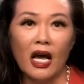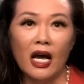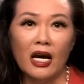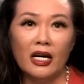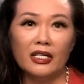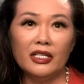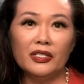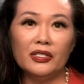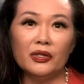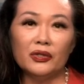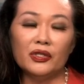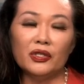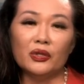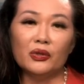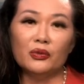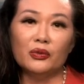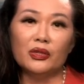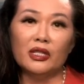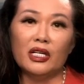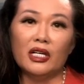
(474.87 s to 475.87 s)
一九九
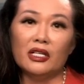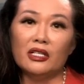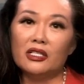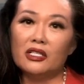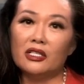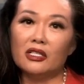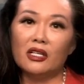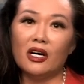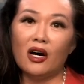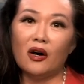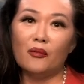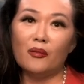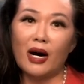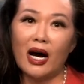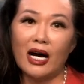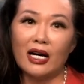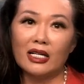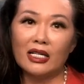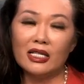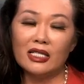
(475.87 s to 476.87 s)
五年，直到
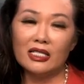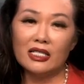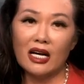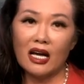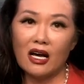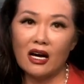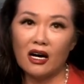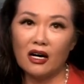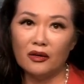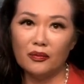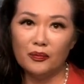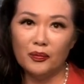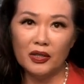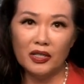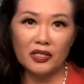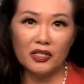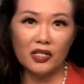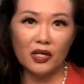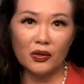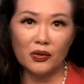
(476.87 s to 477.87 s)
玛丽在横
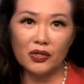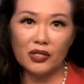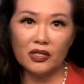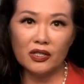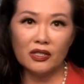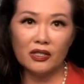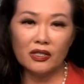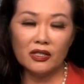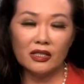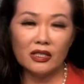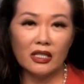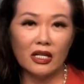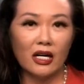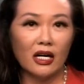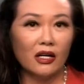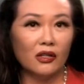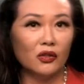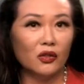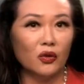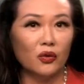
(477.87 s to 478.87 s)
滨消失，
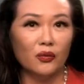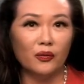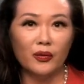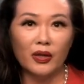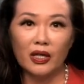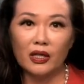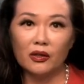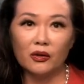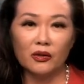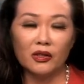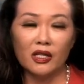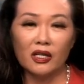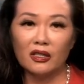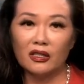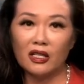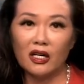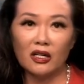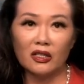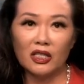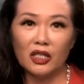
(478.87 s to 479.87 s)
她都没有等
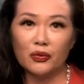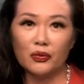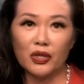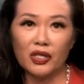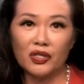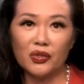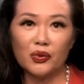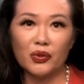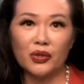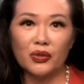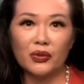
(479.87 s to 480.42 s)
到那位军